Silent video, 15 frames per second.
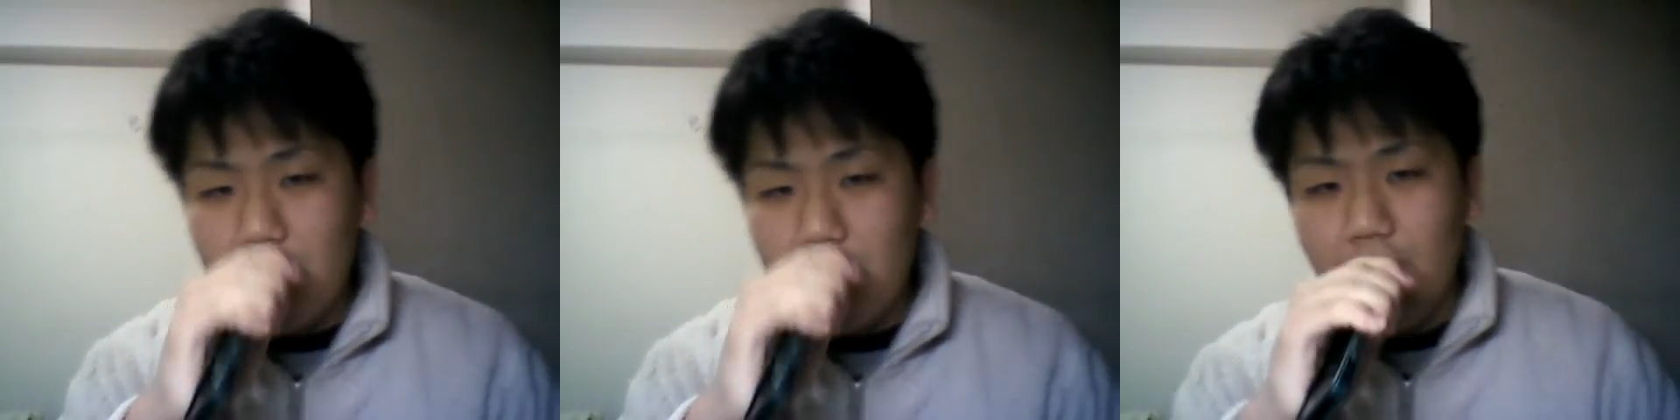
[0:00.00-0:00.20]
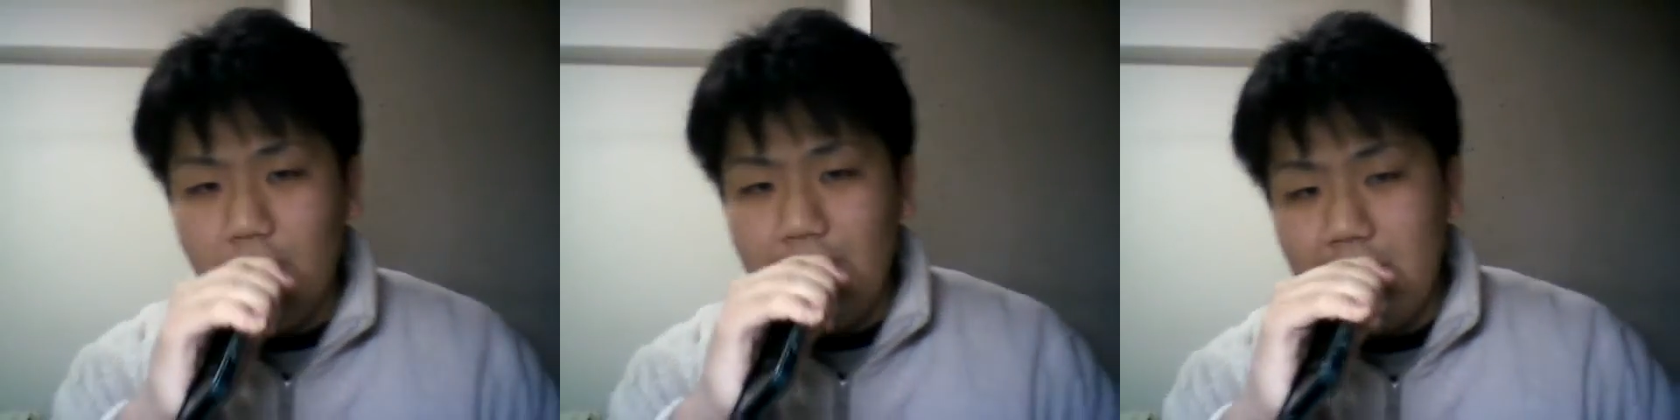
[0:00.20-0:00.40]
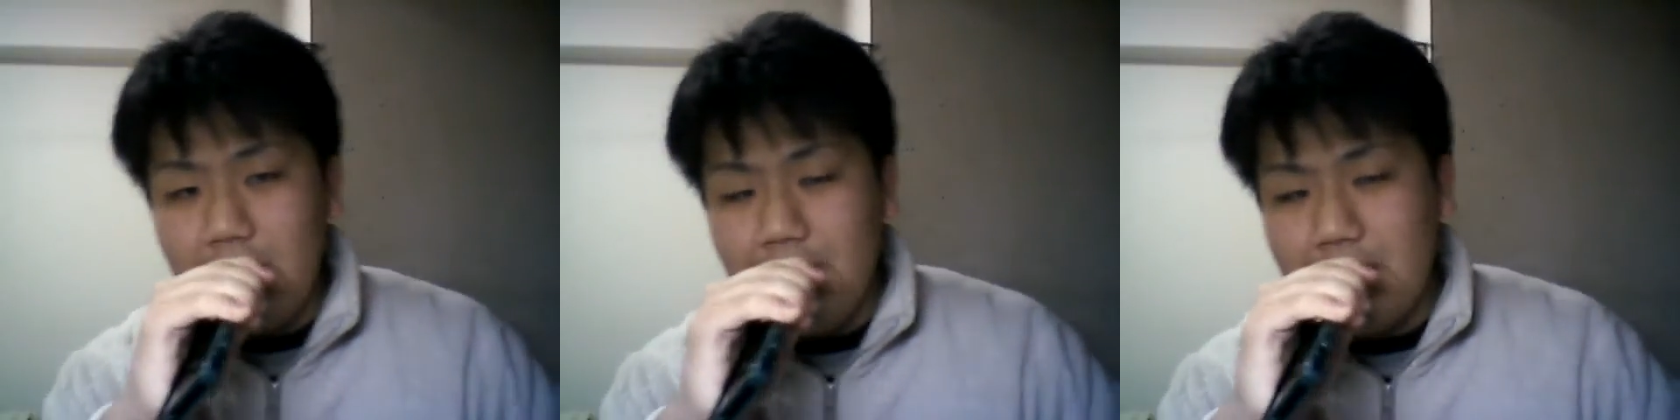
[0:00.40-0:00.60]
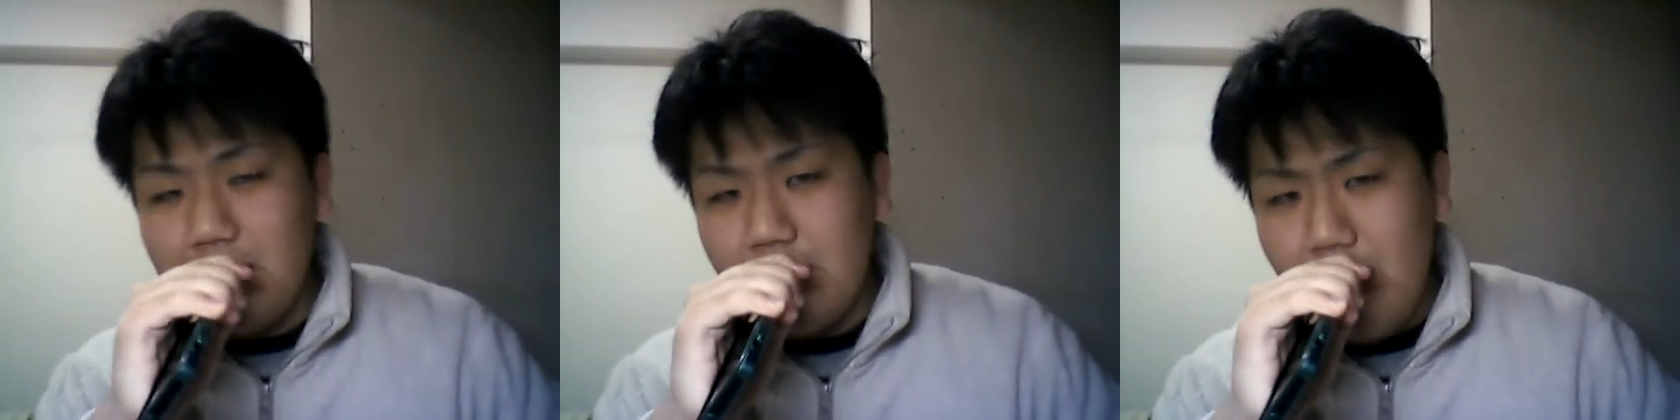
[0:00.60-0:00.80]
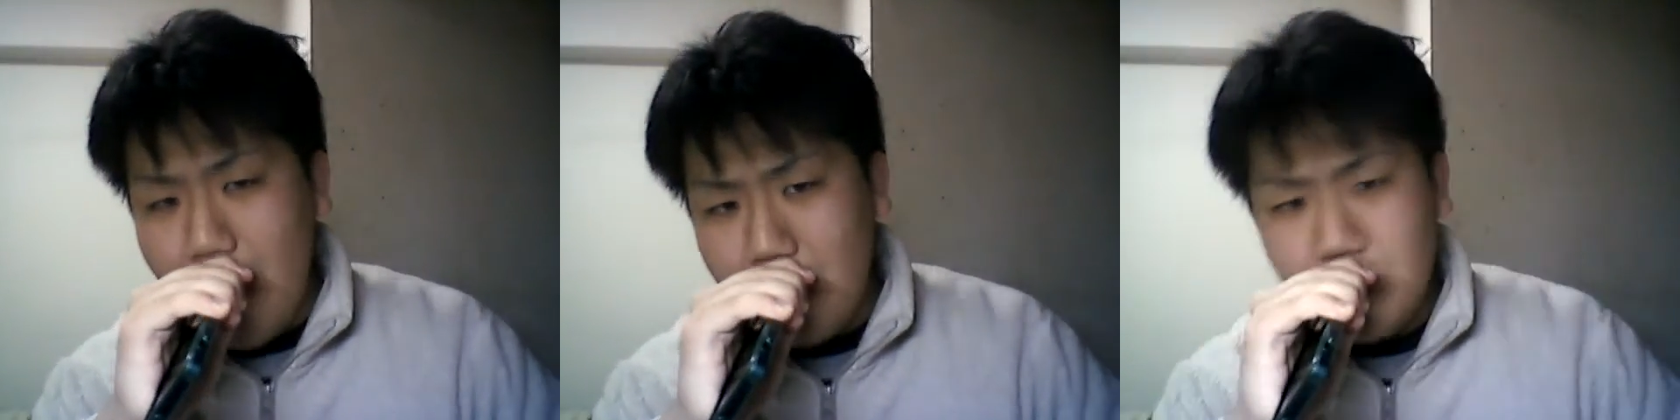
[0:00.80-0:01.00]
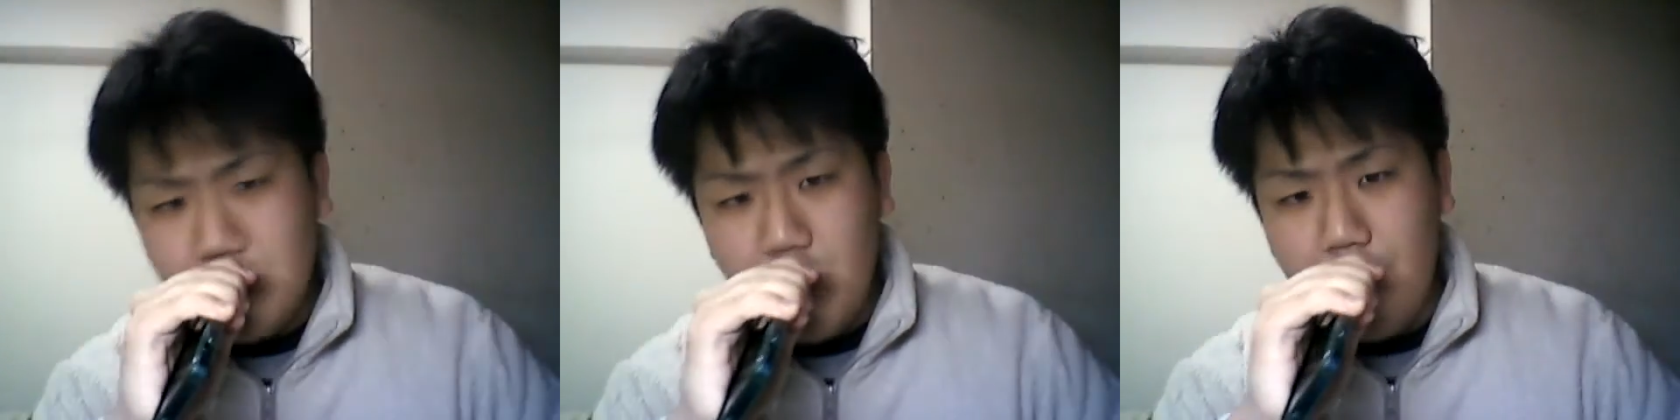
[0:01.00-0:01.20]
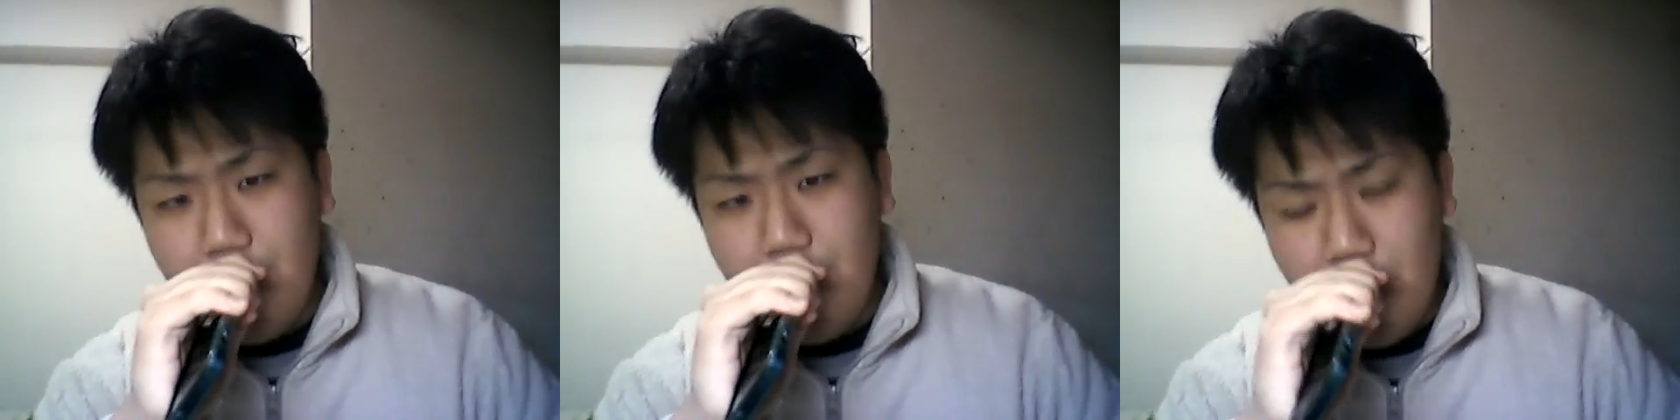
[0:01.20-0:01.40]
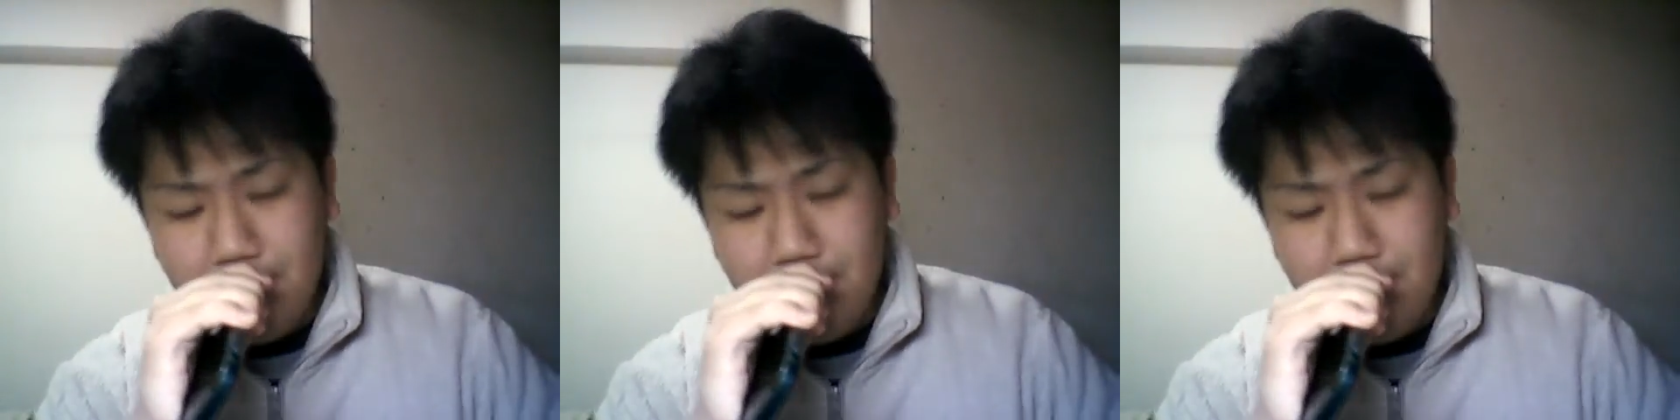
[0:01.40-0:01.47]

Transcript: るけど、まだまだ大丈夫。